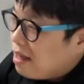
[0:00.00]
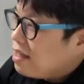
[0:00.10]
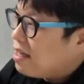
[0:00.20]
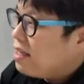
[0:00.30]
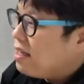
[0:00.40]

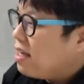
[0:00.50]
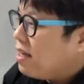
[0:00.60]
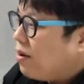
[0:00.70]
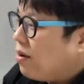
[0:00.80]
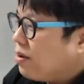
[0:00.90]
그러니까
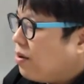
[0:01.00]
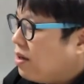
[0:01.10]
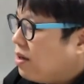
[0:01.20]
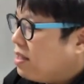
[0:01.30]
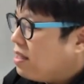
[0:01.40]
이게 어,
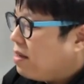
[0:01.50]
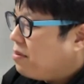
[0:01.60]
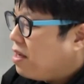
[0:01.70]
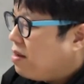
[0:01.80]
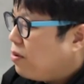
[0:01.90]

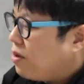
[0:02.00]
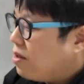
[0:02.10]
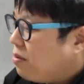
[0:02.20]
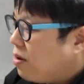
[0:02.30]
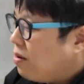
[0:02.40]
이제
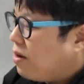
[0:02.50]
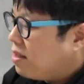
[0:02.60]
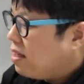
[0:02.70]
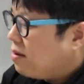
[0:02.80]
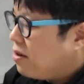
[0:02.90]
일본에서 뭐라고
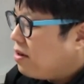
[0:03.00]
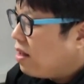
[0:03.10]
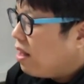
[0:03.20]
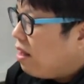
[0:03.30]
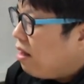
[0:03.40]
했냐면은
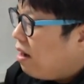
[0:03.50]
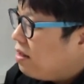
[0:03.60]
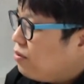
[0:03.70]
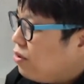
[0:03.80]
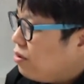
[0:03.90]

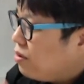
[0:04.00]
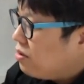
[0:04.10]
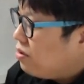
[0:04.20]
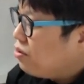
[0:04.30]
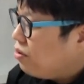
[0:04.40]
아니 우리도 이제
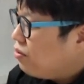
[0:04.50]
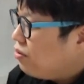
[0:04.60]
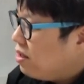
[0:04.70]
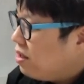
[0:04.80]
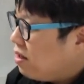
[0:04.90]

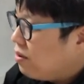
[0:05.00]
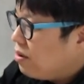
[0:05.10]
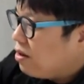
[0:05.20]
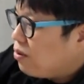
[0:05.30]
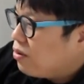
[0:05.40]
승전국이니까
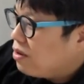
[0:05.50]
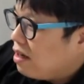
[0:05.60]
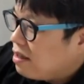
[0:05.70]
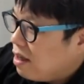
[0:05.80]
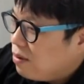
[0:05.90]
너희랑
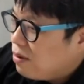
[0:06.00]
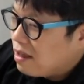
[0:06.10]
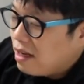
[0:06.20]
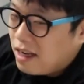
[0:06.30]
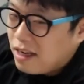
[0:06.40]
동등한 대우를
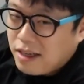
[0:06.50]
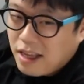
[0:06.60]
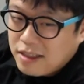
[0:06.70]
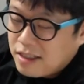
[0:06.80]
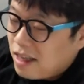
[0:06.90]
해달라
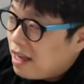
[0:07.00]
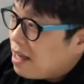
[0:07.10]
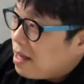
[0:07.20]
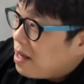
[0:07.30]
이렇게 했는데